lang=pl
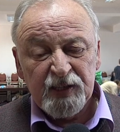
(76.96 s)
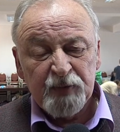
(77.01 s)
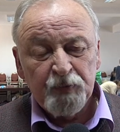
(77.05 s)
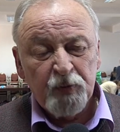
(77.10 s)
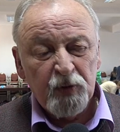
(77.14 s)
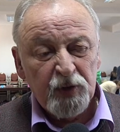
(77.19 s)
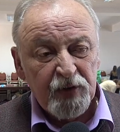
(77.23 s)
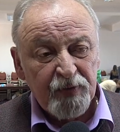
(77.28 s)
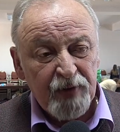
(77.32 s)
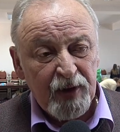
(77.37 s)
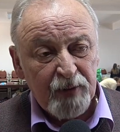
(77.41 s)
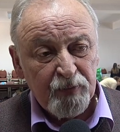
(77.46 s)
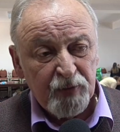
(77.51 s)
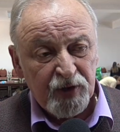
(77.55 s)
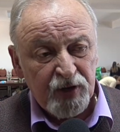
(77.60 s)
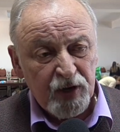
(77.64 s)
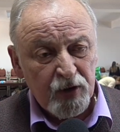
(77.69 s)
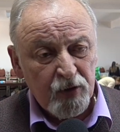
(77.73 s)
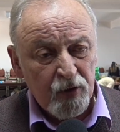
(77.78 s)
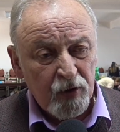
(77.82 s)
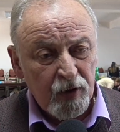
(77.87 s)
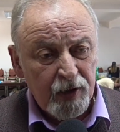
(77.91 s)
spodziewamy
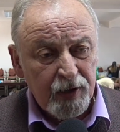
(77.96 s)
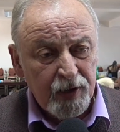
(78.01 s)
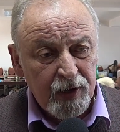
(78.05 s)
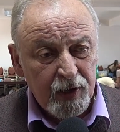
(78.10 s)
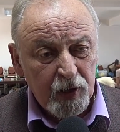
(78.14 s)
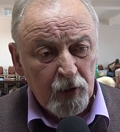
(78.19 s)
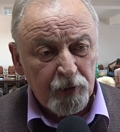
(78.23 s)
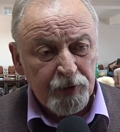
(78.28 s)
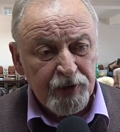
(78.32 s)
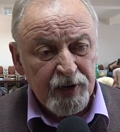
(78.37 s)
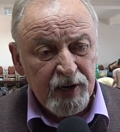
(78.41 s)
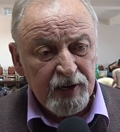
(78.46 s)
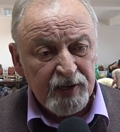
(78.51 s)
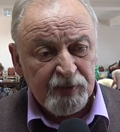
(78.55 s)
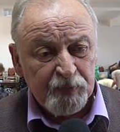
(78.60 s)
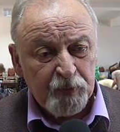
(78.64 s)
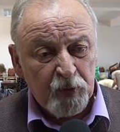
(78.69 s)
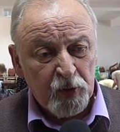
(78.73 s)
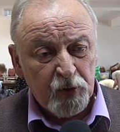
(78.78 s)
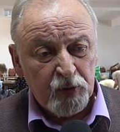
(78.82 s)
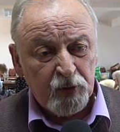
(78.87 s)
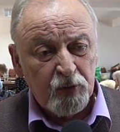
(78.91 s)
się kolejnego
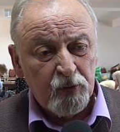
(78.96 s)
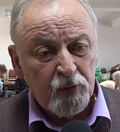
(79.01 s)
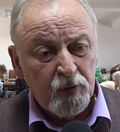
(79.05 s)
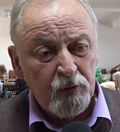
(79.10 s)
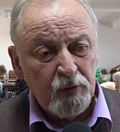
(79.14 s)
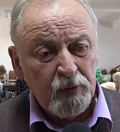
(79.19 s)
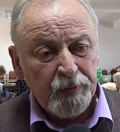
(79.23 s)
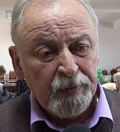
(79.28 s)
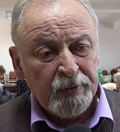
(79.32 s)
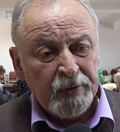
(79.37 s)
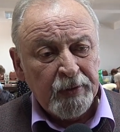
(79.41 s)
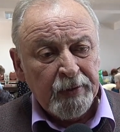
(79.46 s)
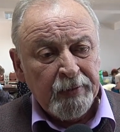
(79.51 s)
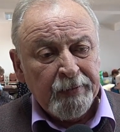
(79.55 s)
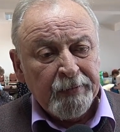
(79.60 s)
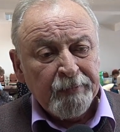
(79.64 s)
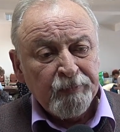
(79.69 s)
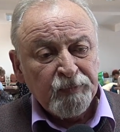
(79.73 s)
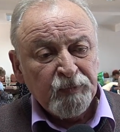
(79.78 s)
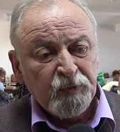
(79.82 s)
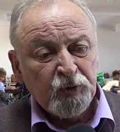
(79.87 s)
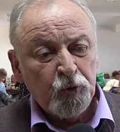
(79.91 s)
transportu,
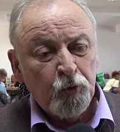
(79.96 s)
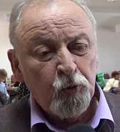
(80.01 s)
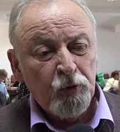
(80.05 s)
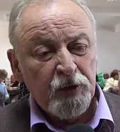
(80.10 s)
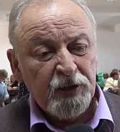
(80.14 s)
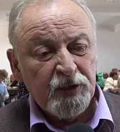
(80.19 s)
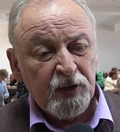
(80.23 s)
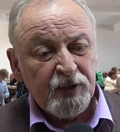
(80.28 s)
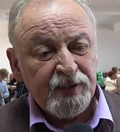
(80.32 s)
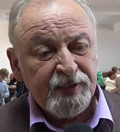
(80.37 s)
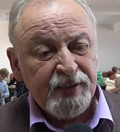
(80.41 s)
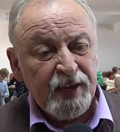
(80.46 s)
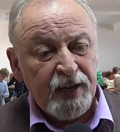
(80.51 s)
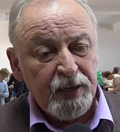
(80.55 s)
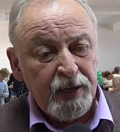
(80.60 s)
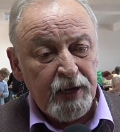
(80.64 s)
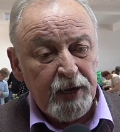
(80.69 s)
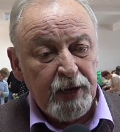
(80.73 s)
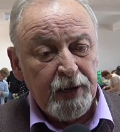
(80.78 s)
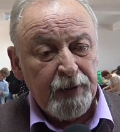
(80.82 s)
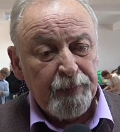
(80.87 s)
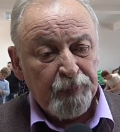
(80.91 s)
który
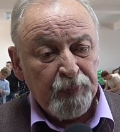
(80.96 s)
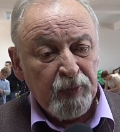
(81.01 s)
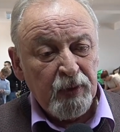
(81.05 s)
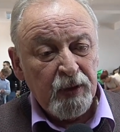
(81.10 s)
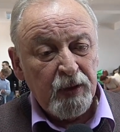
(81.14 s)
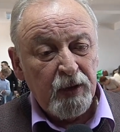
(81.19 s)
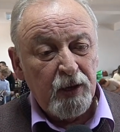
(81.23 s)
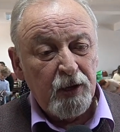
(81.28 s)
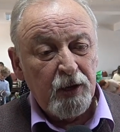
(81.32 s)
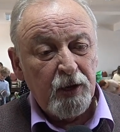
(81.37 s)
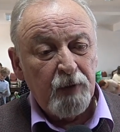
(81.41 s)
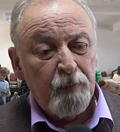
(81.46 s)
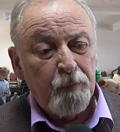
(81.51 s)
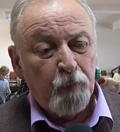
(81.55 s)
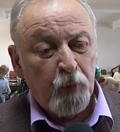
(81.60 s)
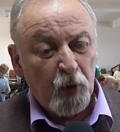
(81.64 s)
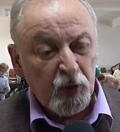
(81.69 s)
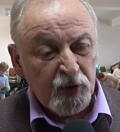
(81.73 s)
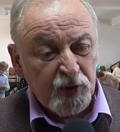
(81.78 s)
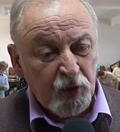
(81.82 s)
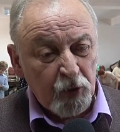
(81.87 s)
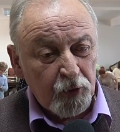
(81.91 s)
zostanie yy,
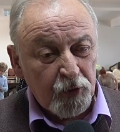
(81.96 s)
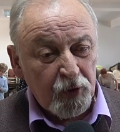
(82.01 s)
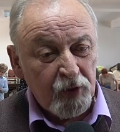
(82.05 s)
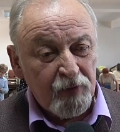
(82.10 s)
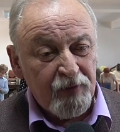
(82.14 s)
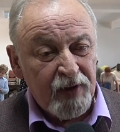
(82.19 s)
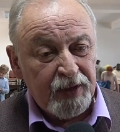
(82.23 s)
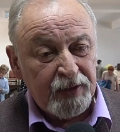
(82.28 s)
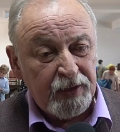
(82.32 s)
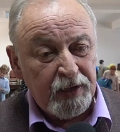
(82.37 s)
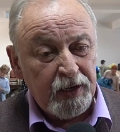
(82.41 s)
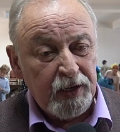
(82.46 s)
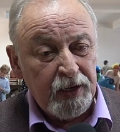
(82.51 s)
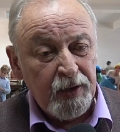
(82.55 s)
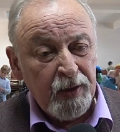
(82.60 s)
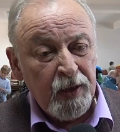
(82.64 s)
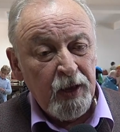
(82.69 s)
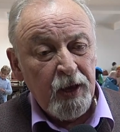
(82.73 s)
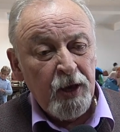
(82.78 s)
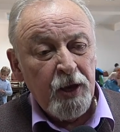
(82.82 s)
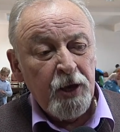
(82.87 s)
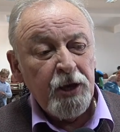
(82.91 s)
posortowany
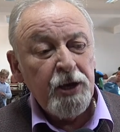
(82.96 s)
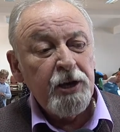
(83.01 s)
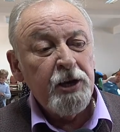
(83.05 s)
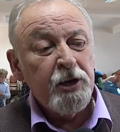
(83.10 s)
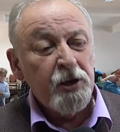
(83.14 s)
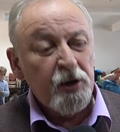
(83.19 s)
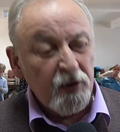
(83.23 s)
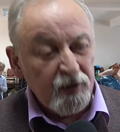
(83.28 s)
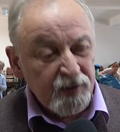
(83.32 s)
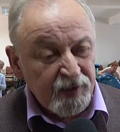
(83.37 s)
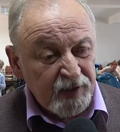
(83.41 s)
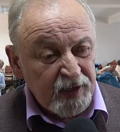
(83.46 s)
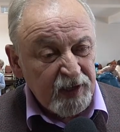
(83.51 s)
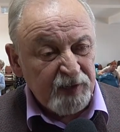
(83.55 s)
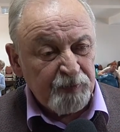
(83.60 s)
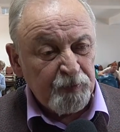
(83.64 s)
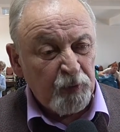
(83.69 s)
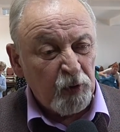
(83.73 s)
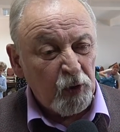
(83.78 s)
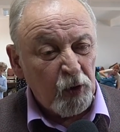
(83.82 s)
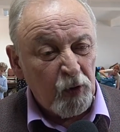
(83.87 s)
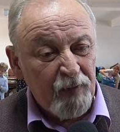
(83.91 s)
i
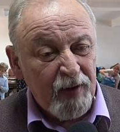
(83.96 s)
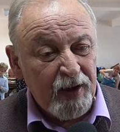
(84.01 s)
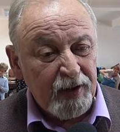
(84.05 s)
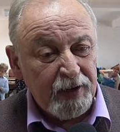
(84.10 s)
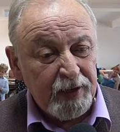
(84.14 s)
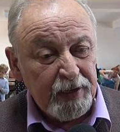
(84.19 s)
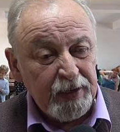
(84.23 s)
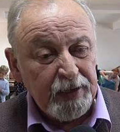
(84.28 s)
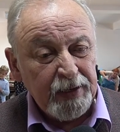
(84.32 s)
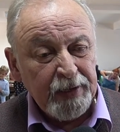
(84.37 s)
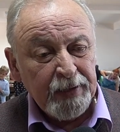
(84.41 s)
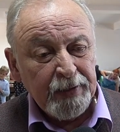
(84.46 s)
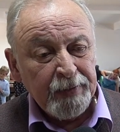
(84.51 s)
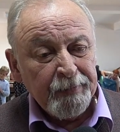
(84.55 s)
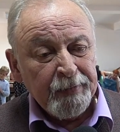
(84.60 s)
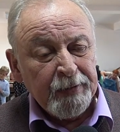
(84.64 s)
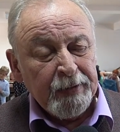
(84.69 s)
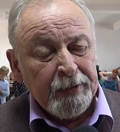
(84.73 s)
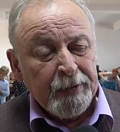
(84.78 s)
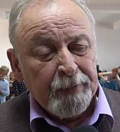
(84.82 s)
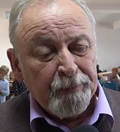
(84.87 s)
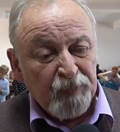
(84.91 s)
rozdysponowany
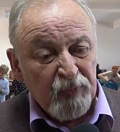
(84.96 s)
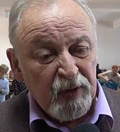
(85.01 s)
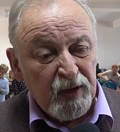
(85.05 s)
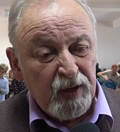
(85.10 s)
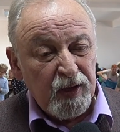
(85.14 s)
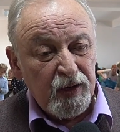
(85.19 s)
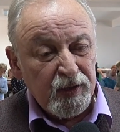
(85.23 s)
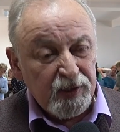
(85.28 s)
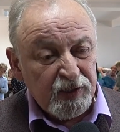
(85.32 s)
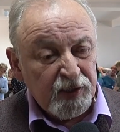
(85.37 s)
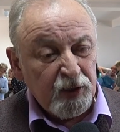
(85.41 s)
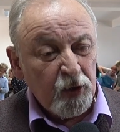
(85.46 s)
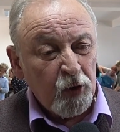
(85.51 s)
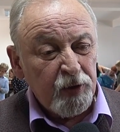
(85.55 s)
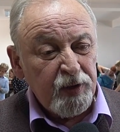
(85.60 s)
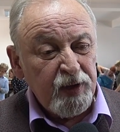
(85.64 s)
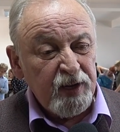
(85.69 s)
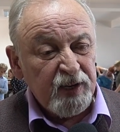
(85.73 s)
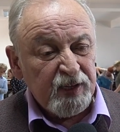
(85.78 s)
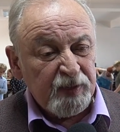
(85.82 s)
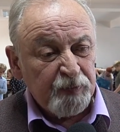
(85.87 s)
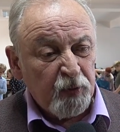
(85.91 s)

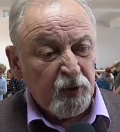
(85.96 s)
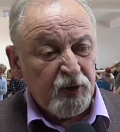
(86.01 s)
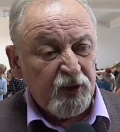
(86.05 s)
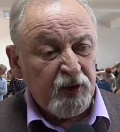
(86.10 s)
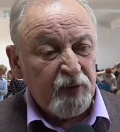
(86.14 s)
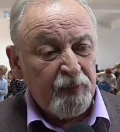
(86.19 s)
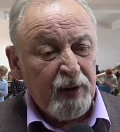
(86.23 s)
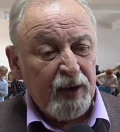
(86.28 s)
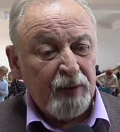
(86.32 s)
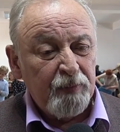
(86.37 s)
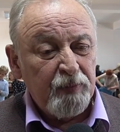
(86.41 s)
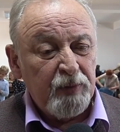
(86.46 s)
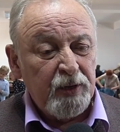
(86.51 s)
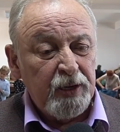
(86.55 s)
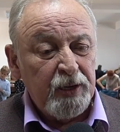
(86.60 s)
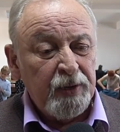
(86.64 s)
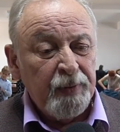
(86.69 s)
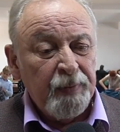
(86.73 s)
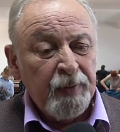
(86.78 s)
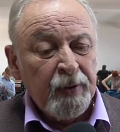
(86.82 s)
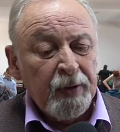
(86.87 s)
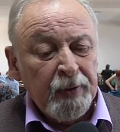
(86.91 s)
zgodnie z
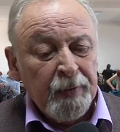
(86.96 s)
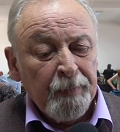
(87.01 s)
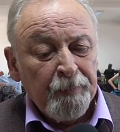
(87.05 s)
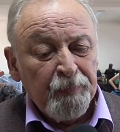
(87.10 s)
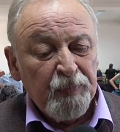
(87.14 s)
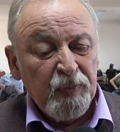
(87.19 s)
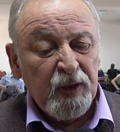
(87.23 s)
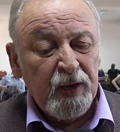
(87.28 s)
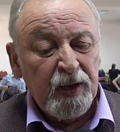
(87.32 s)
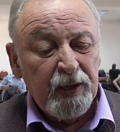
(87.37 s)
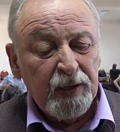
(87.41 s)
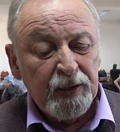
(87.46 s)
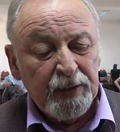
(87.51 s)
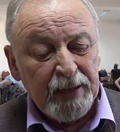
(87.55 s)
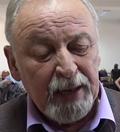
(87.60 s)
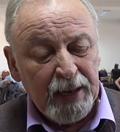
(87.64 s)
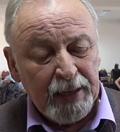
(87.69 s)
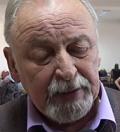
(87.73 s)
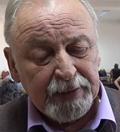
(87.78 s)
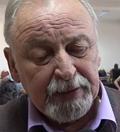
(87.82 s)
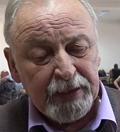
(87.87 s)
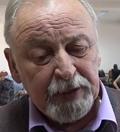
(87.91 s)
potrzebami
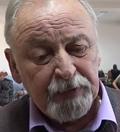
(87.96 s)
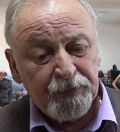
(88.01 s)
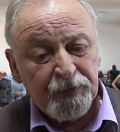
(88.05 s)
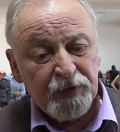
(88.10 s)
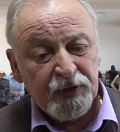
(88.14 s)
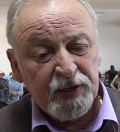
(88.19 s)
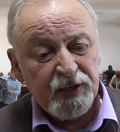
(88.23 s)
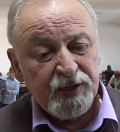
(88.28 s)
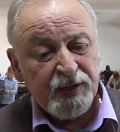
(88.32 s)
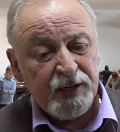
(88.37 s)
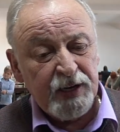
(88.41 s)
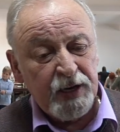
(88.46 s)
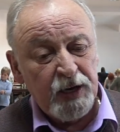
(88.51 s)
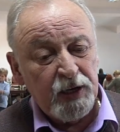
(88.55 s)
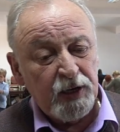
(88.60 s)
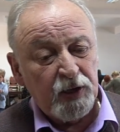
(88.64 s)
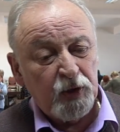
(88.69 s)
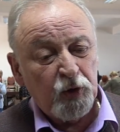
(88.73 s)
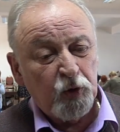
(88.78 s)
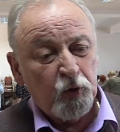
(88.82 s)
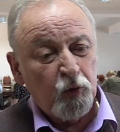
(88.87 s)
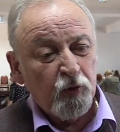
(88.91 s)
dla tych wszystkich,
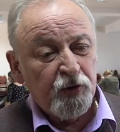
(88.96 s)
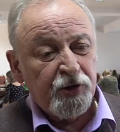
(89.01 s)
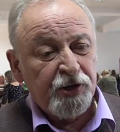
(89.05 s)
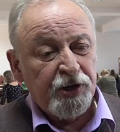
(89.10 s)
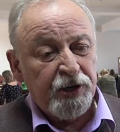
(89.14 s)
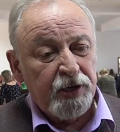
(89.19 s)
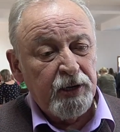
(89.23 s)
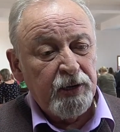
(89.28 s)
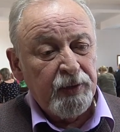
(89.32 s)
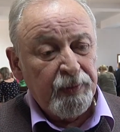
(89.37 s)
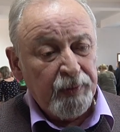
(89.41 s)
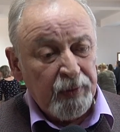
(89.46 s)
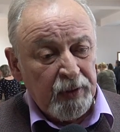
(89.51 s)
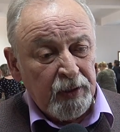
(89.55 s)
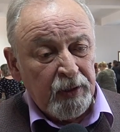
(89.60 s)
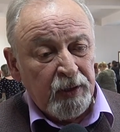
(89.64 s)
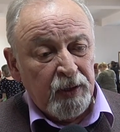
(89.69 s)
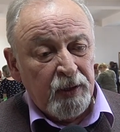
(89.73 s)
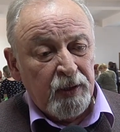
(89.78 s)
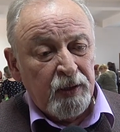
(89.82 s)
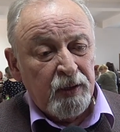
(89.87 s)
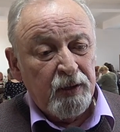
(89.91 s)
którzy
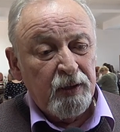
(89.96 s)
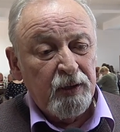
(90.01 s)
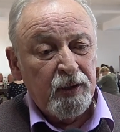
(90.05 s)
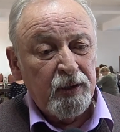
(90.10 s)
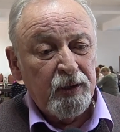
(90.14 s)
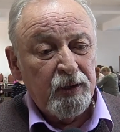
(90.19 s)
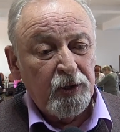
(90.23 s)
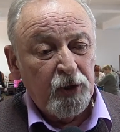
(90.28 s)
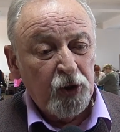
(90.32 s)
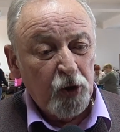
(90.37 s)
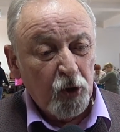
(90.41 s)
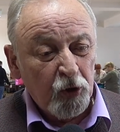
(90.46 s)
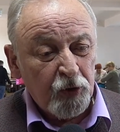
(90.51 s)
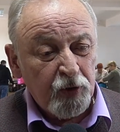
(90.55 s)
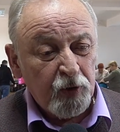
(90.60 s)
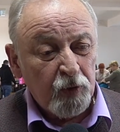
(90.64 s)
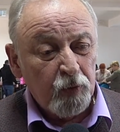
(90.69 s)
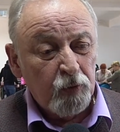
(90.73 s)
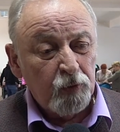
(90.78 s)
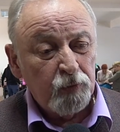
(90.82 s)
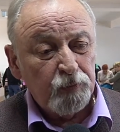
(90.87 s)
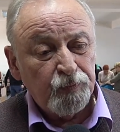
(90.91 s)

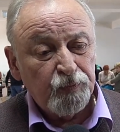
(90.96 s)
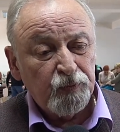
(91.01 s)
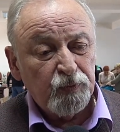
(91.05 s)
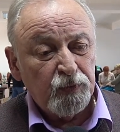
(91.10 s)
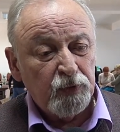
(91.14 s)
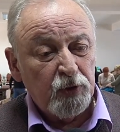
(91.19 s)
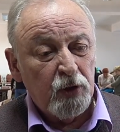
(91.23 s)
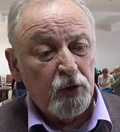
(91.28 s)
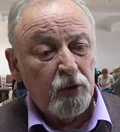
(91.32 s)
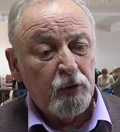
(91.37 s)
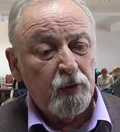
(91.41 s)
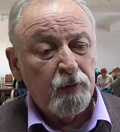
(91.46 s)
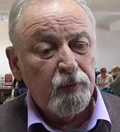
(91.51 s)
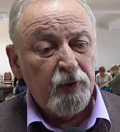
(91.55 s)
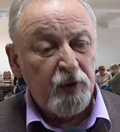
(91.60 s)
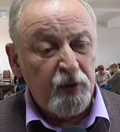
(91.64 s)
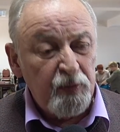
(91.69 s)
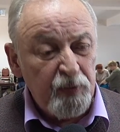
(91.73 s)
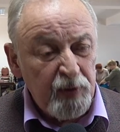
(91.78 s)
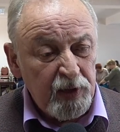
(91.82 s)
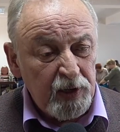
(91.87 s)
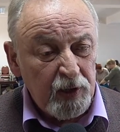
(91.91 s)
dotrą do
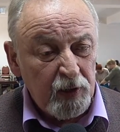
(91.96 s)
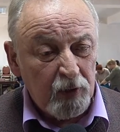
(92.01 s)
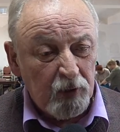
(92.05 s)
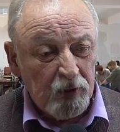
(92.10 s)
gminy